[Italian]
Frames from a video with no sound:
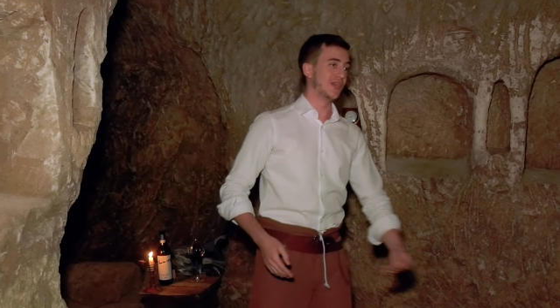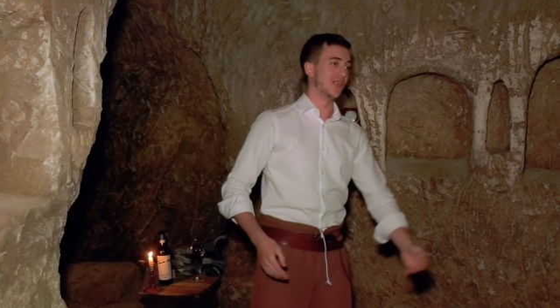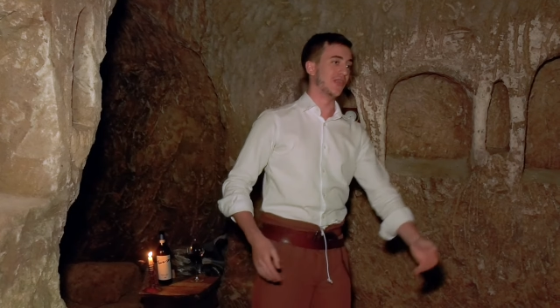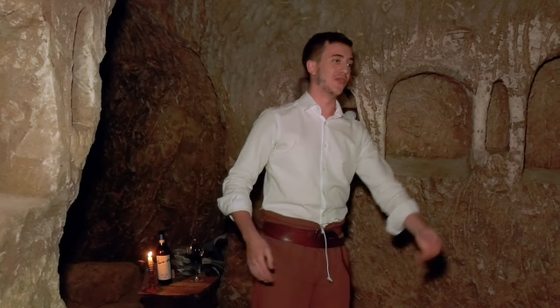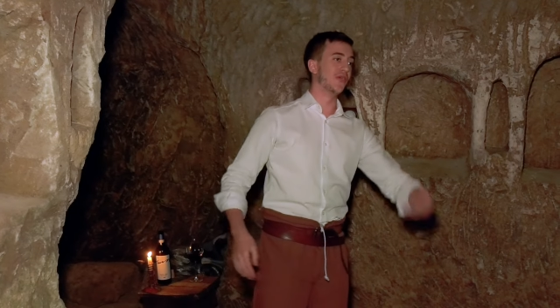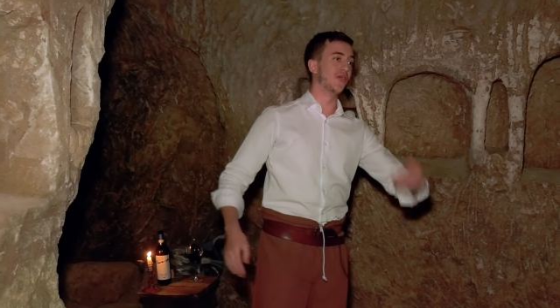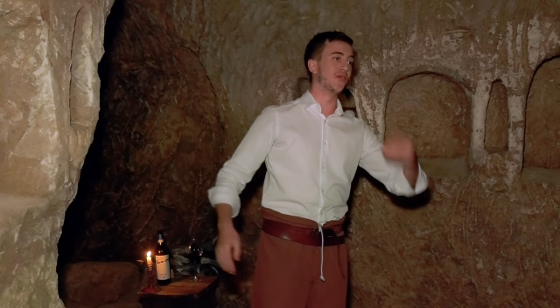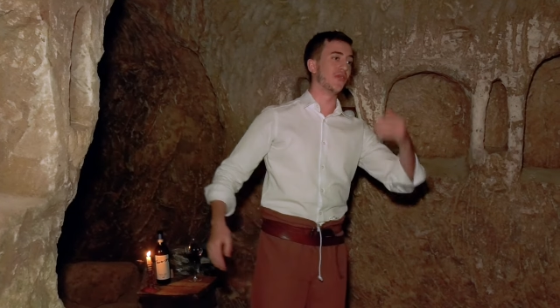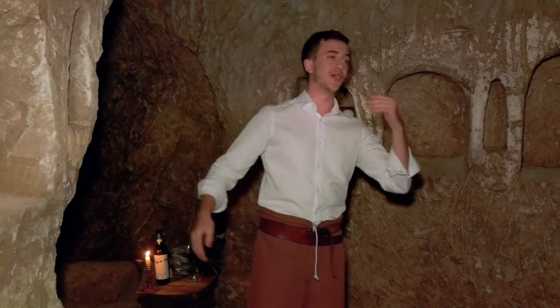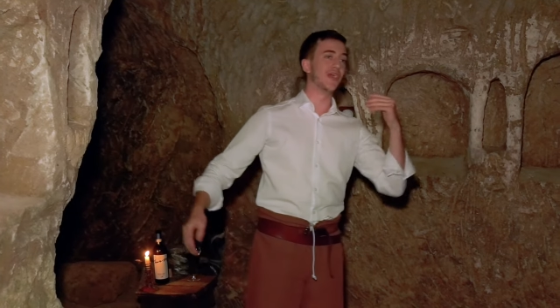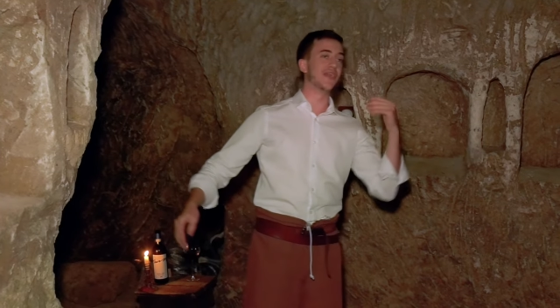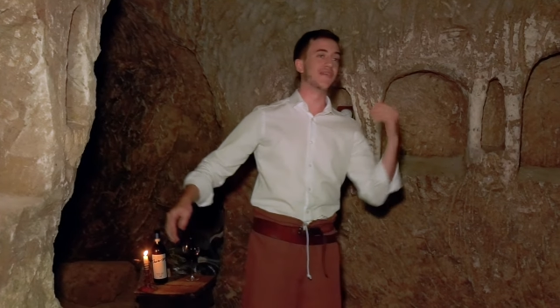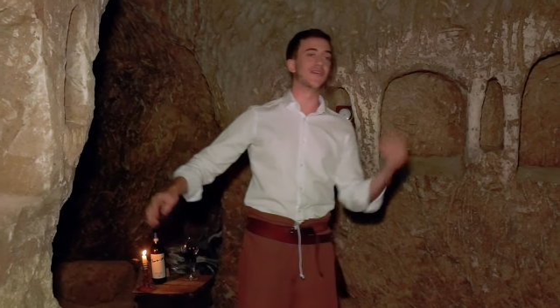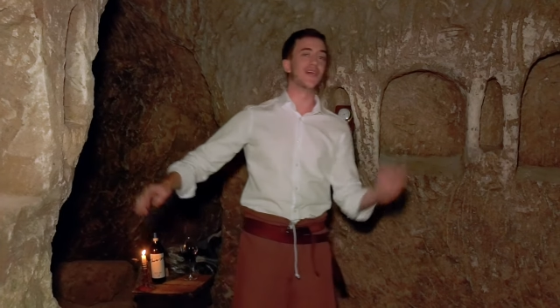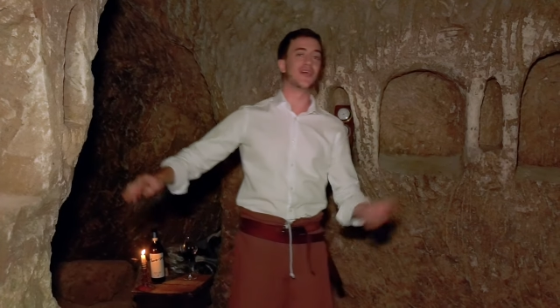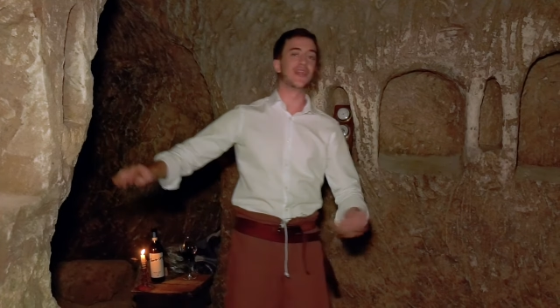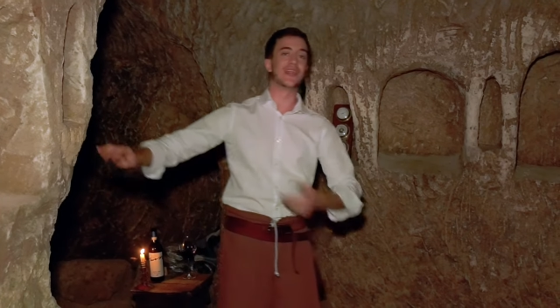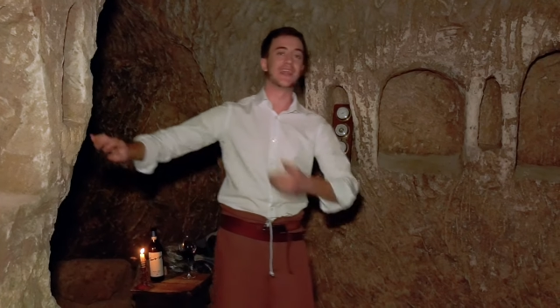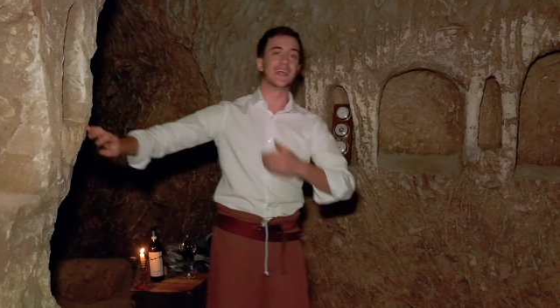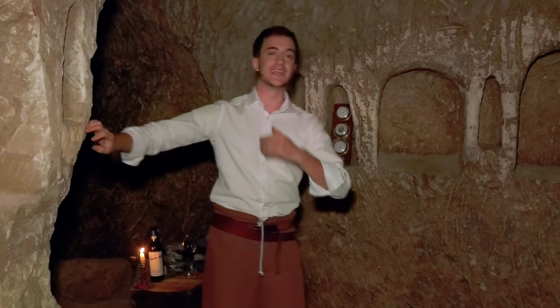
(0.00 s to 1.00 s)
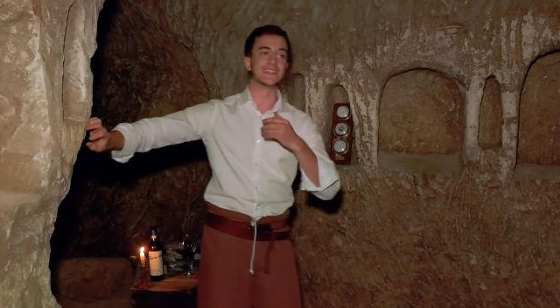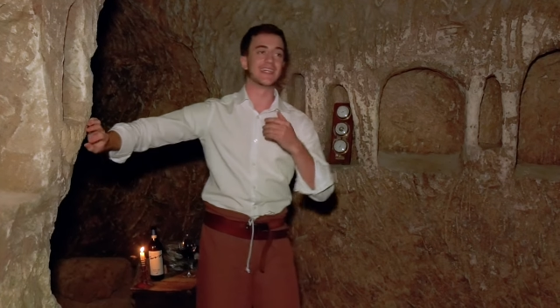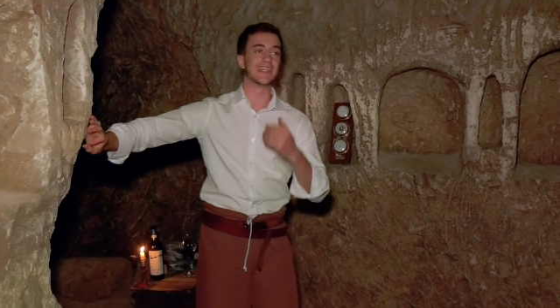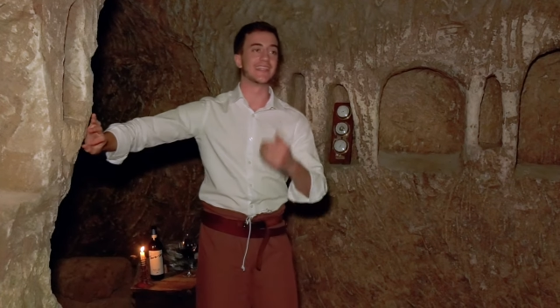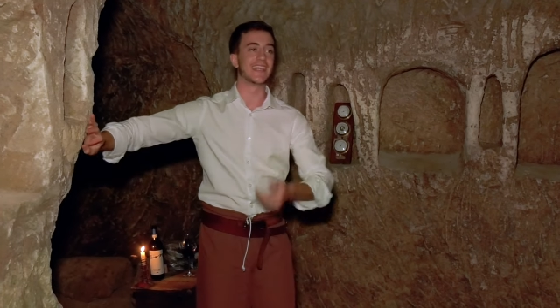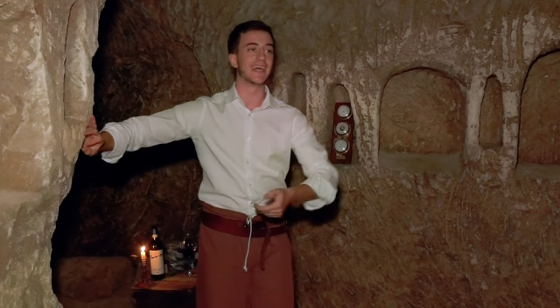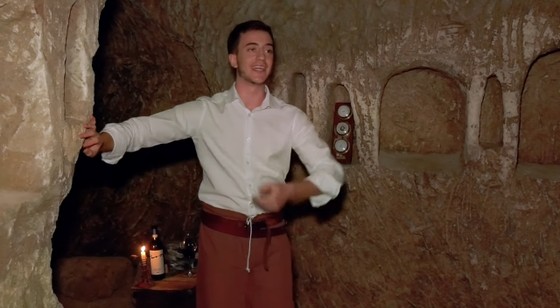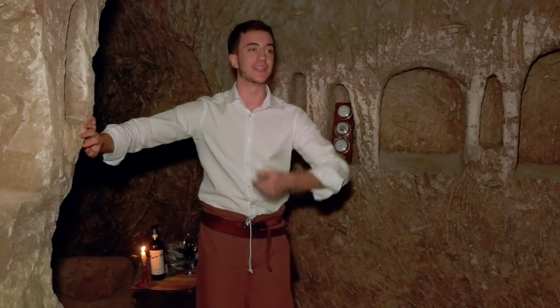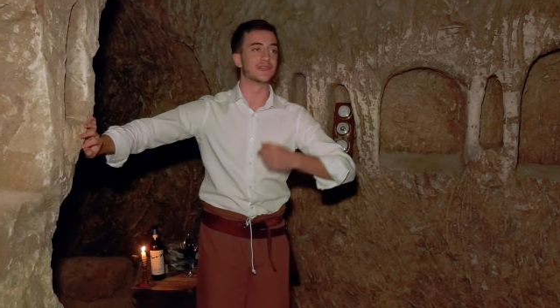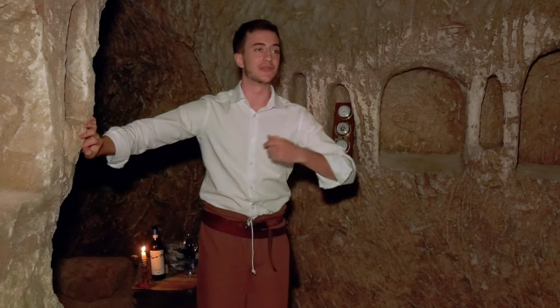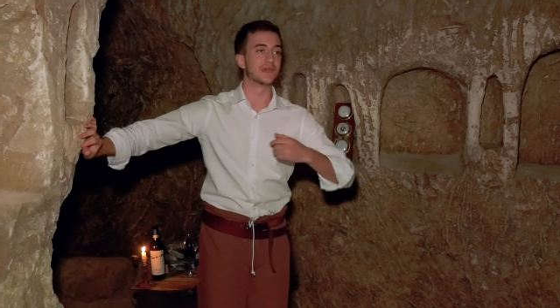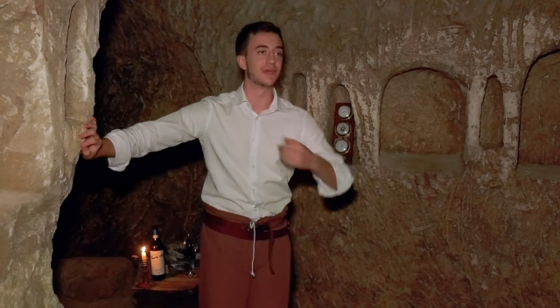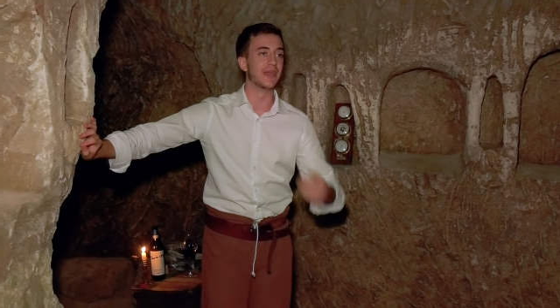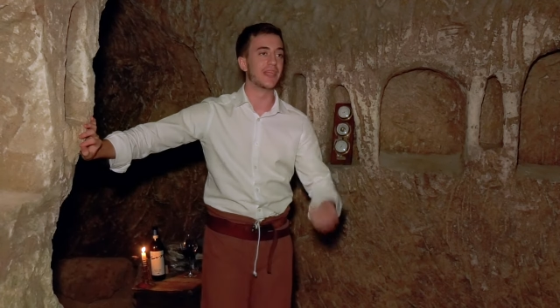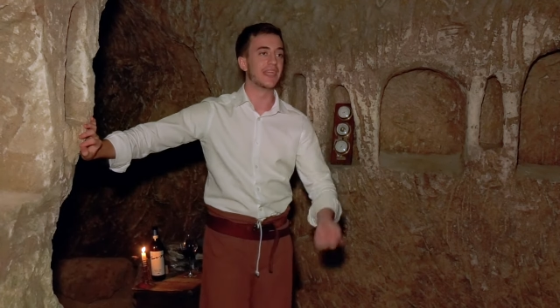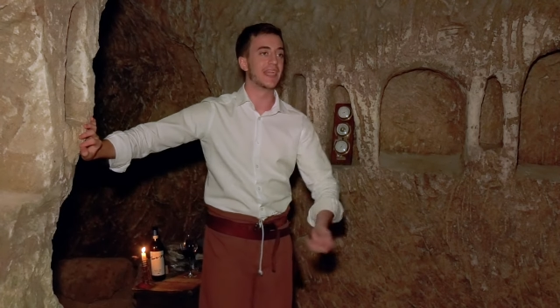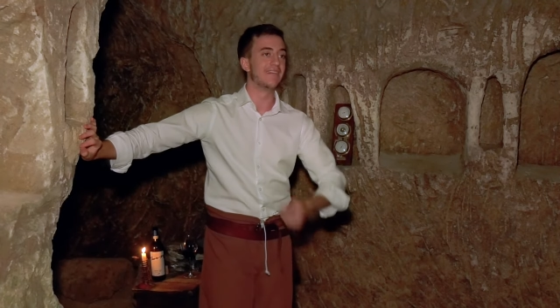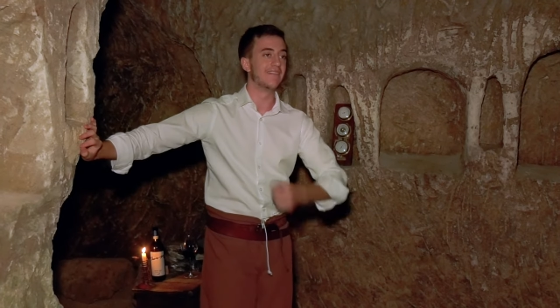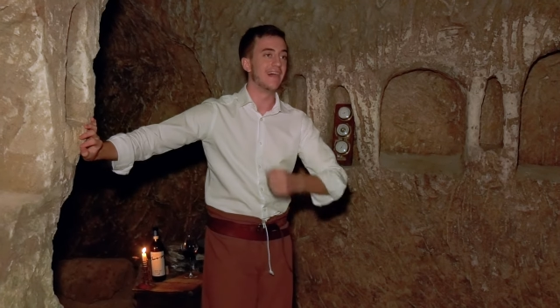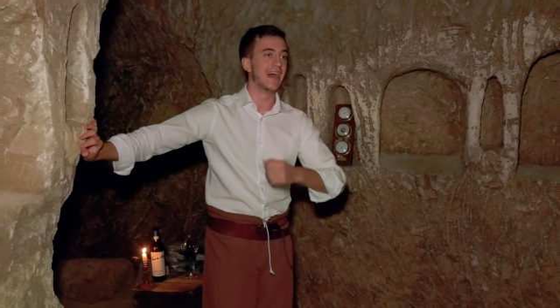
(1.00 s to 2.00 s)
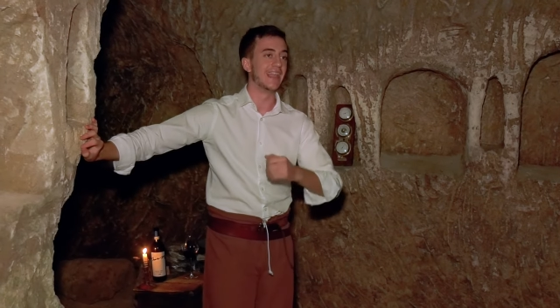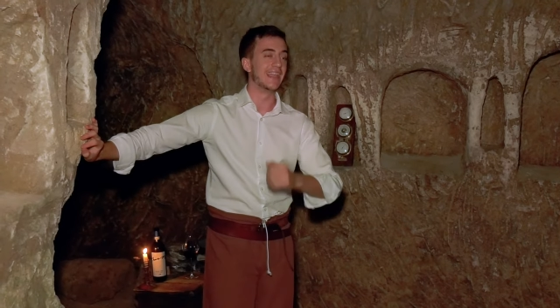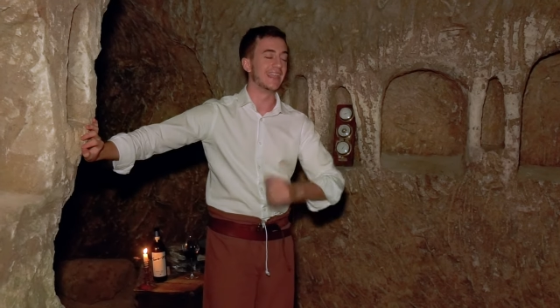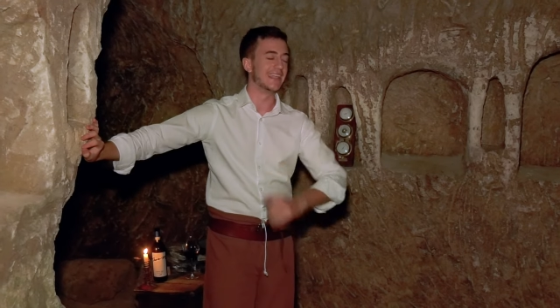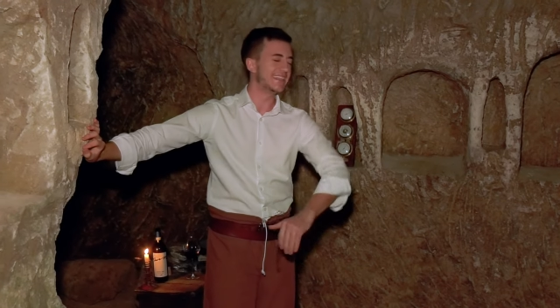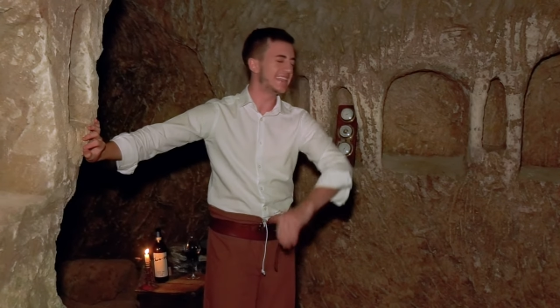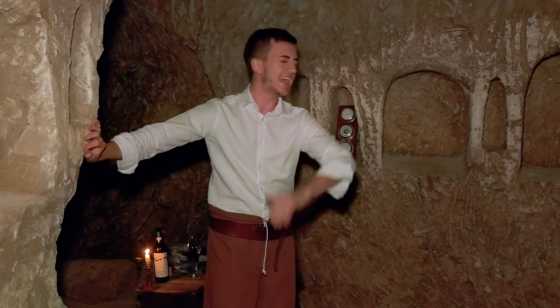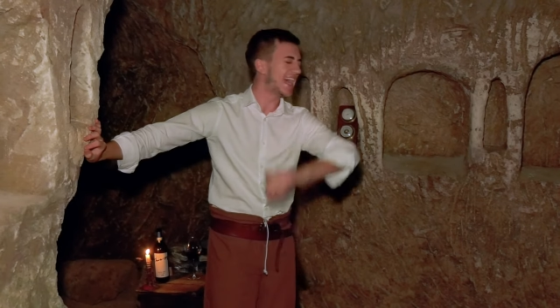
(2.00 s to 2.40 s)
Loro hai voglia di saltare su quei cavalli,